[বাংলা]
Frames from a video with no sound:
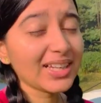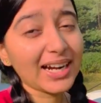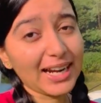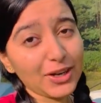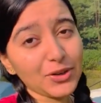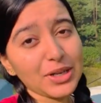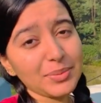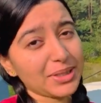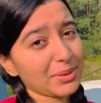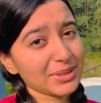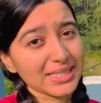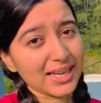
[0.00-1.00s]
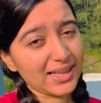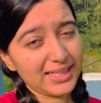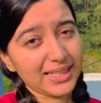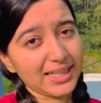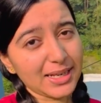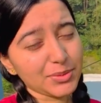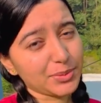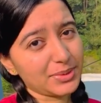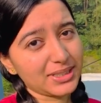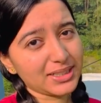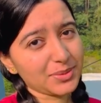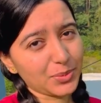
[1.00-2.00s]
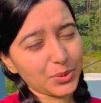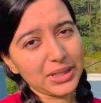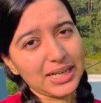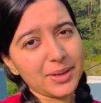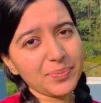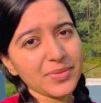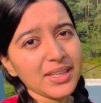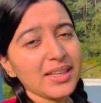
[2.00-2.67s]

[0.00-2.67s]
আর এখন আমি একবার ছাদে এলাম তোমাদেরকে বললাম